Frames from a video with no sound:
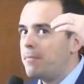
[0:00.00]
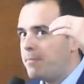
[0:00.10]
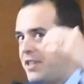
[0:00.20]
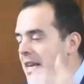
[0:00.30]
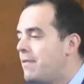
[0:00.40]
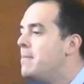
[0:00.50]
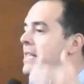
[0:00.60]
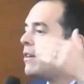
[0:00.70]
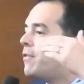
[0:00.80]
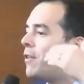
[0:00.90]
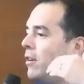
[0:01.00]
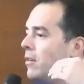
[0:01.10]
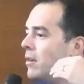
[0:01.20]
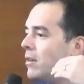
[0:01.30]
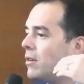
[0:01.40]
Vis-à-vis de mes
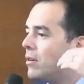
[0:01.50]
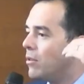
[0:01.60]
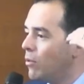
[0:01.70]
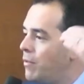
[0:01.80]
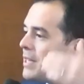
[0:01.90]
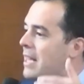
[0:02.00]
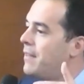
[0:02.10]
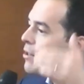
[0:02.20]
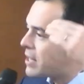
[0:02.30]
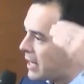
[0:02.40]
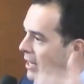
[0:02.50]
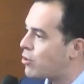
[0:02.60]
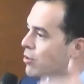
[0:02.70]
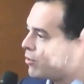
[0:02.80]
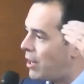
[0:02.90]
enfants ou vis-à-vis de certaines
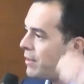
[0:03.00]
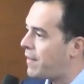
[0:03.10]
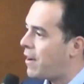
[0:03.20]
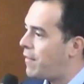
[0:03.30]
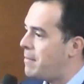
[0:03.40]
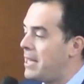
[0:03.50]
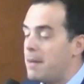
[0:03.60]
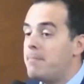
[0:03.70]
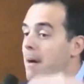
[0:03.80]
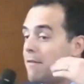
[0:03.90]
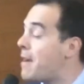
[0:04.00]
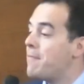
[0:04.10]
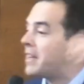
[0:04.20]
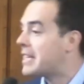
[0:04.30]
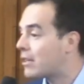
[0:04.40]
choses qu'on a envie de faire en famille. ma femme
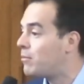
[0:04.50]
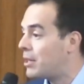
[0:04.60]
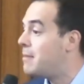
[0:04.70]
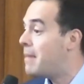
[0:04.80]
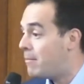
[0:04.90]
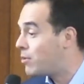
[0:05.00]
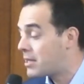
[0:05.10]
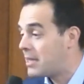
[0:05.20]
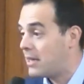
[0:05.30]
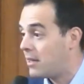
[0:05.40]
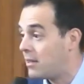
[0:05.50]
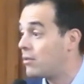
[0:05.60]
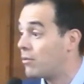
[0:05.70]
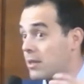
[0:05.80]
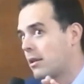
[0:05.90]
fait exactement les mêmes aussi, hein.
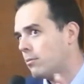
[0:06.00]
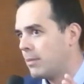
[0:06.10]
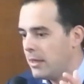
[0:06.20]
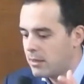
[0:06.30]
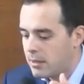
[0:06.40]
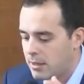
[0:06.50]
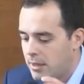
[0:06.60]
donc ça tombe bien.